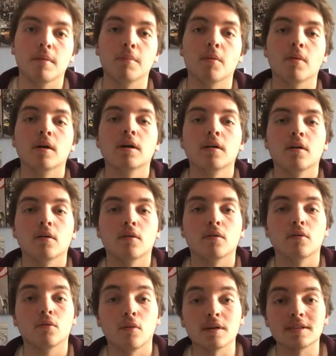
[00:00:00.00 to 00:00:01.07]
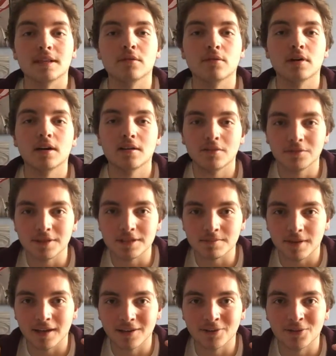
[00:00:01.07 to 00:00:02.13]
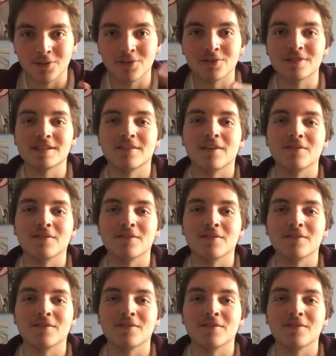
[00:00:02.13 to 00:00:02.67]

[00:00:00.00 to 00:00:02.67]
mais bon, on croise les doigts, on espère que ça